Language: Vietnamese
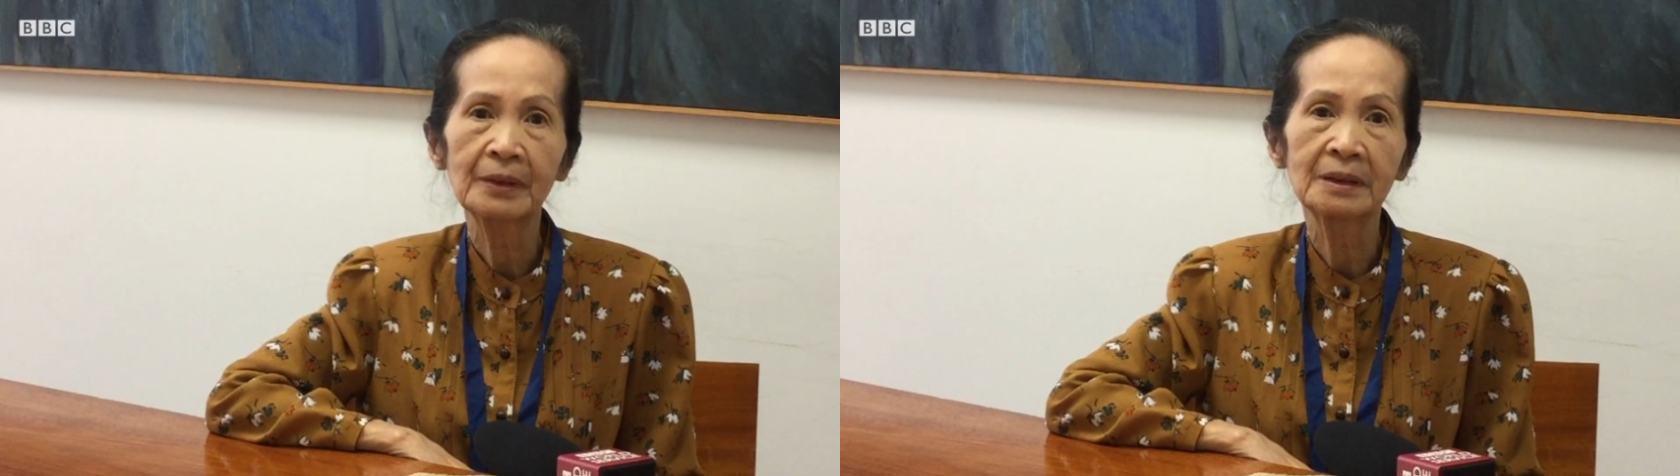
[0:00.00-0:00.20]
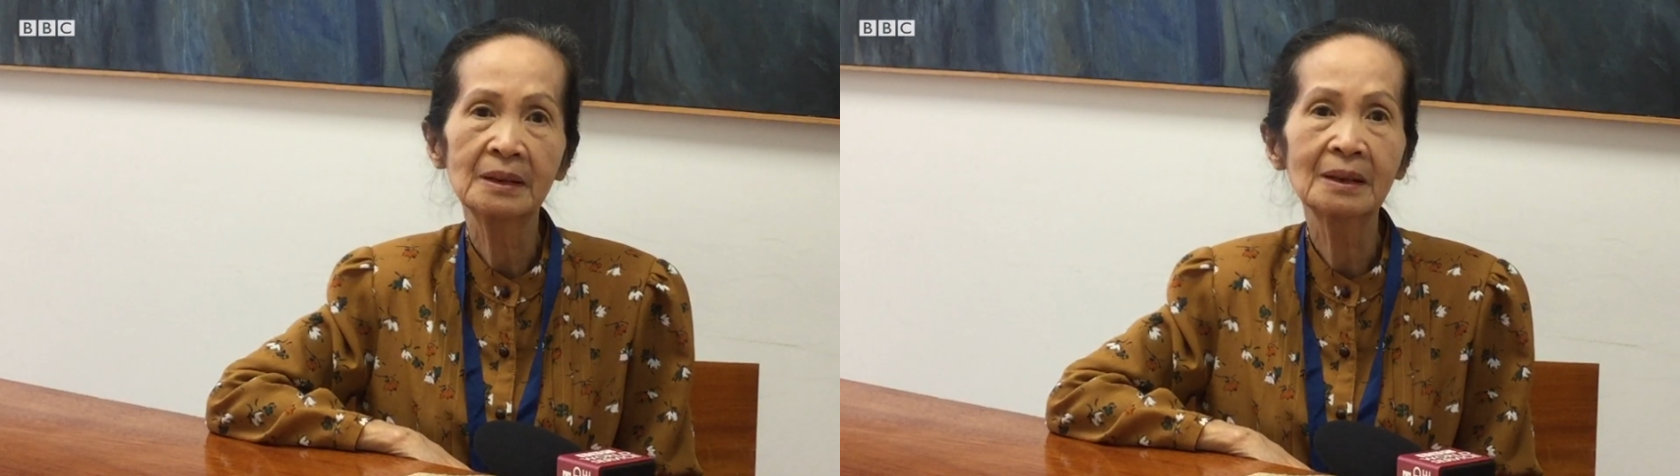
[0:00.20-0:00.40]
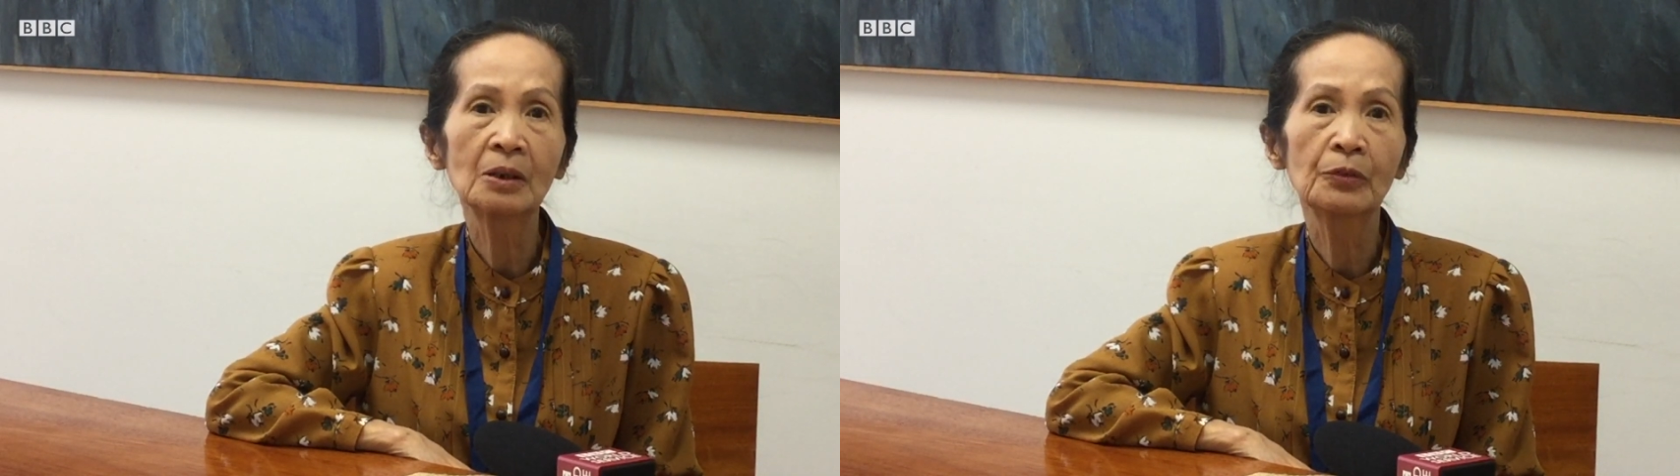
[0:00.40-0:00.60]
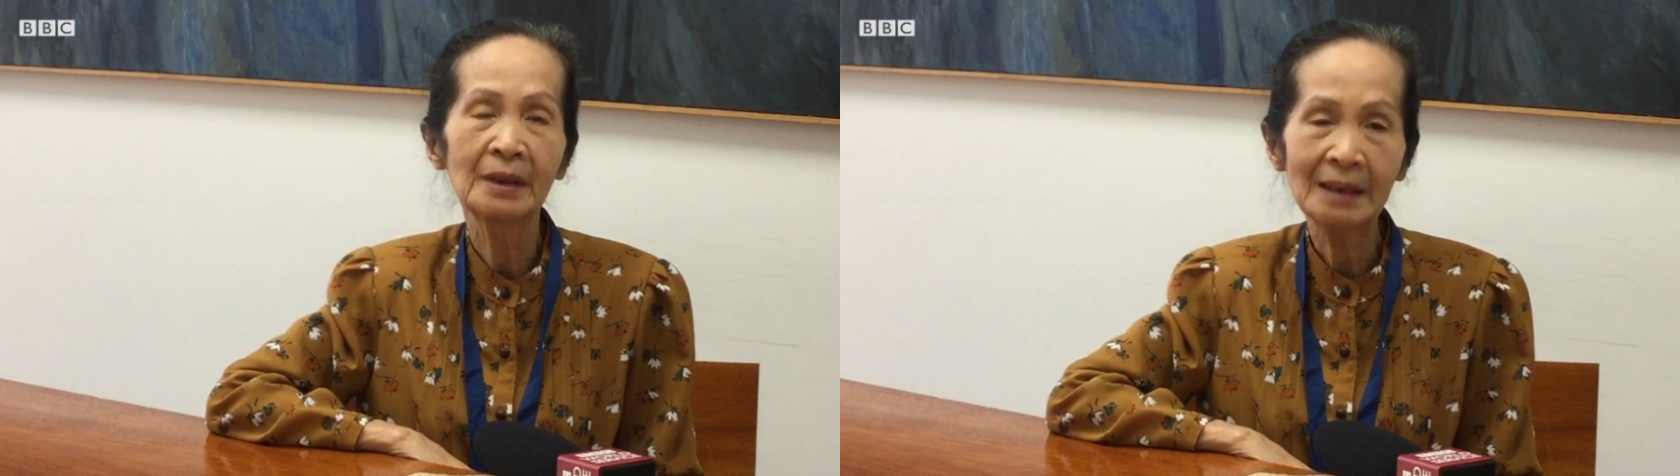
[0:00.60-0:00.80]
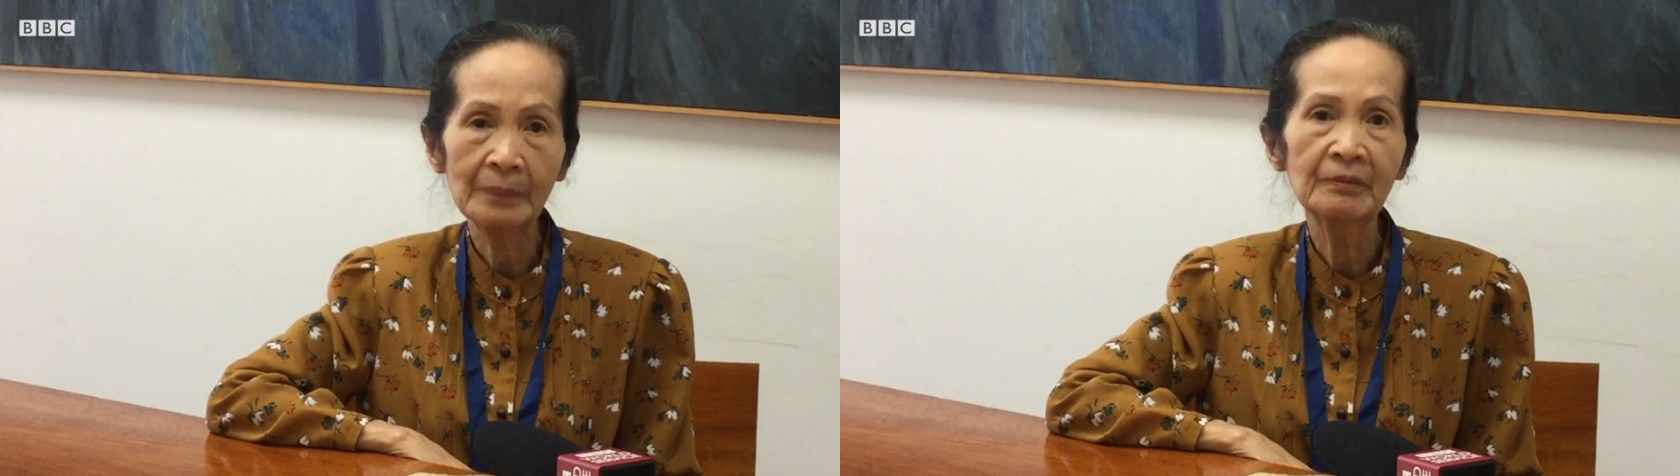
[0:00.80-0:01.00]
phải đương đầu
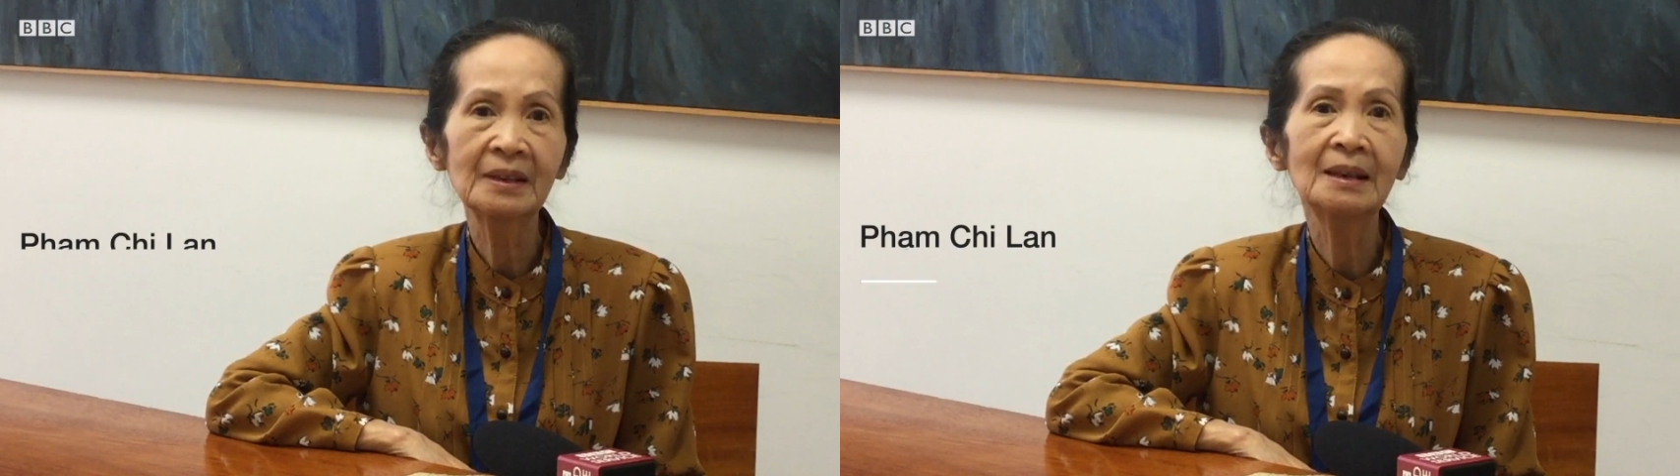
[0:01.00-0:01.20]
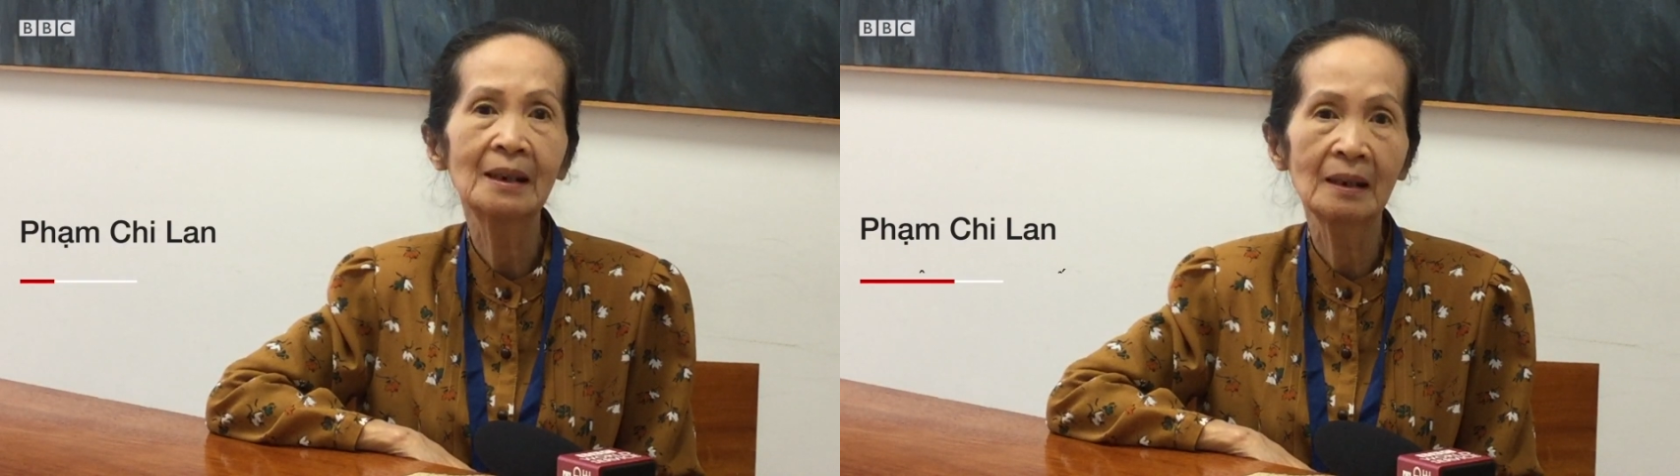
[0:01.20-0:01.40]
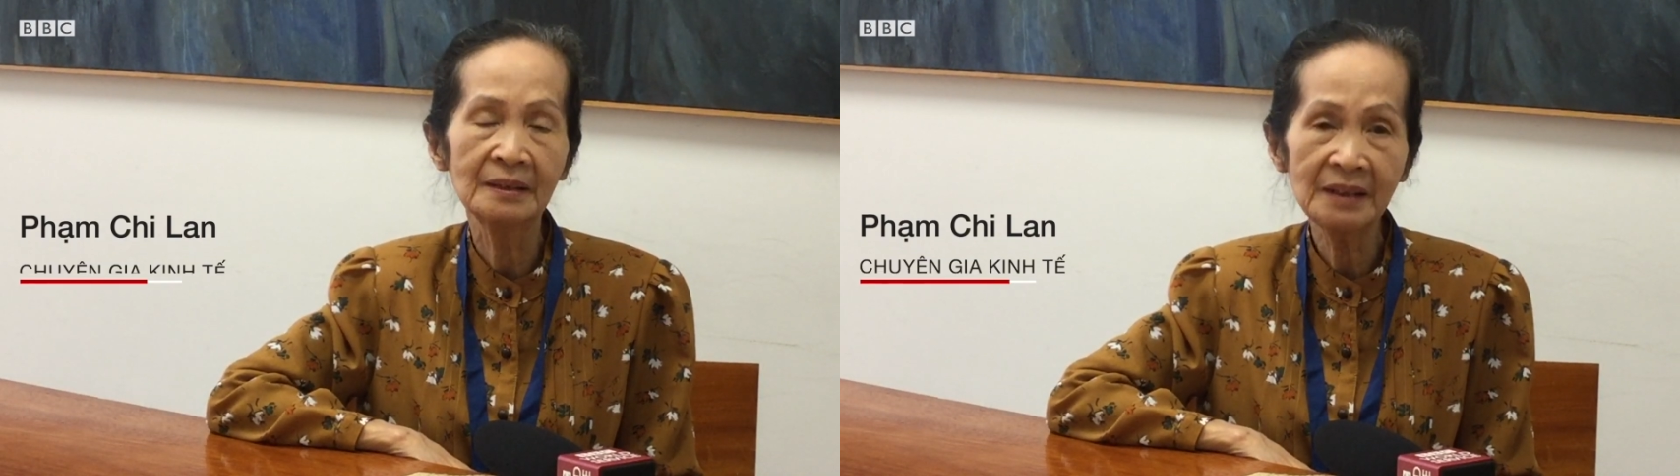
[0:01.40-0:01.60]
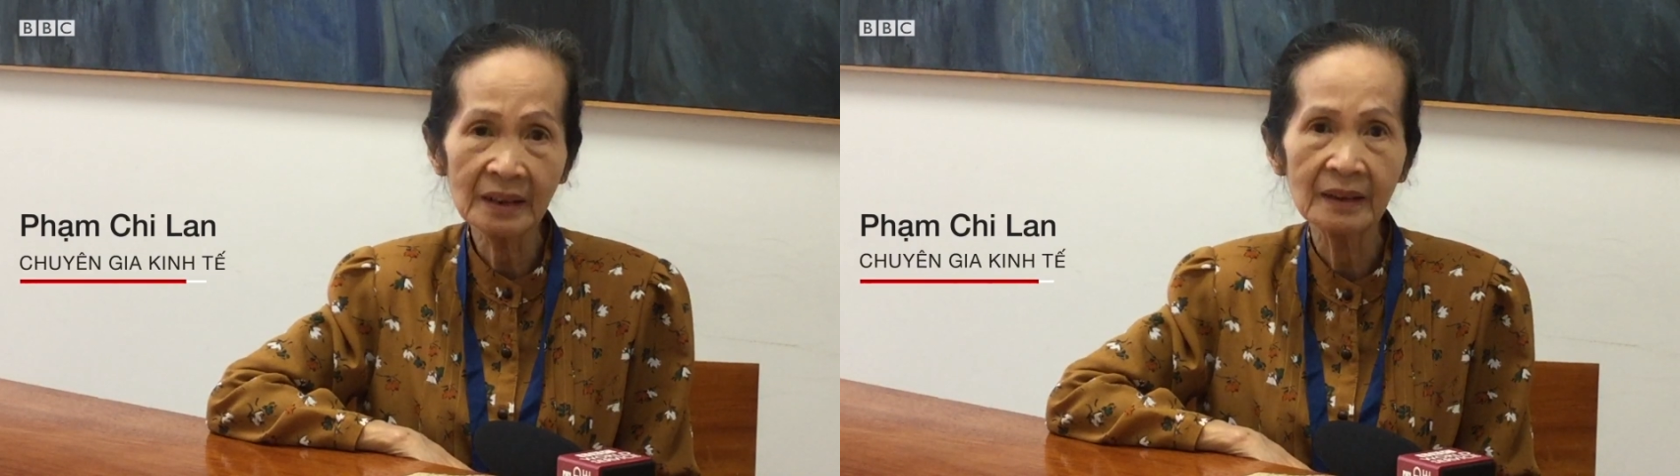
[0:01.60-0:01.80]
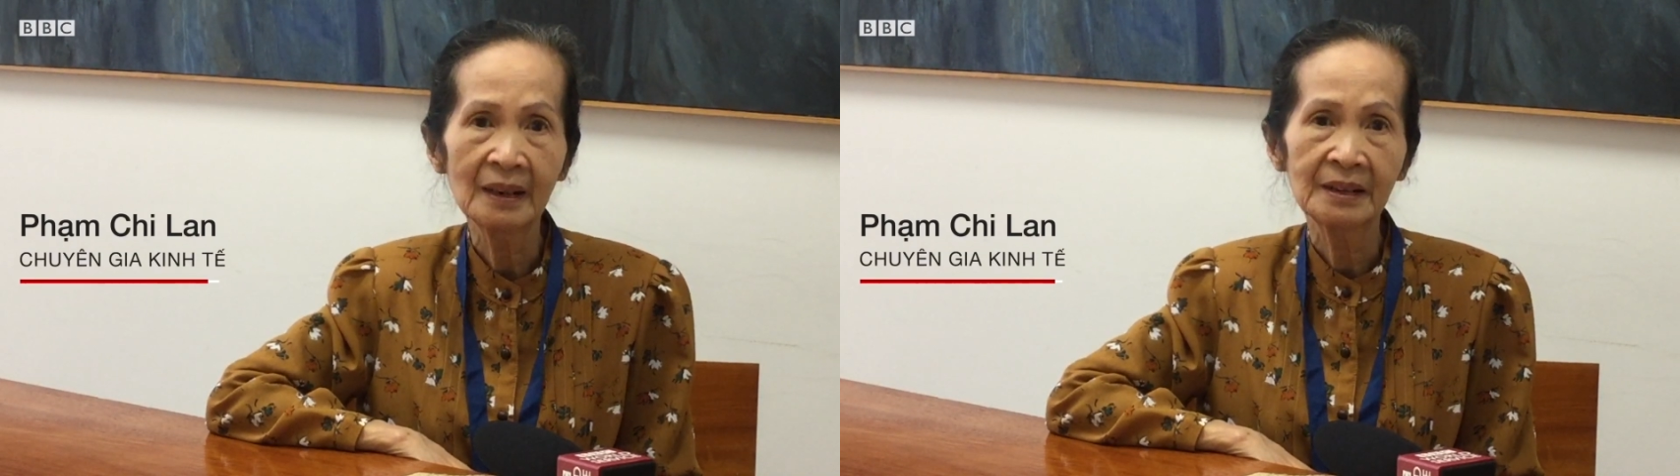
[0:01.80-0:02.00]
với 5 vấn đề lớn nhất